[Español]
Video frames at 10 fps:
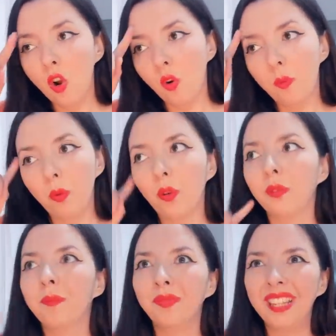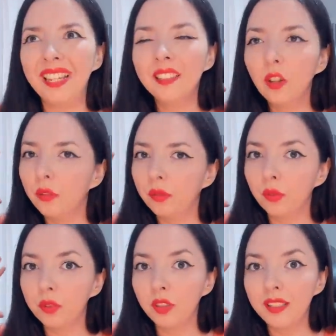o por esa
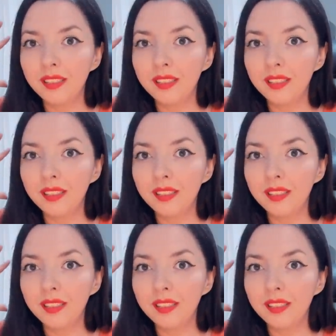confusión,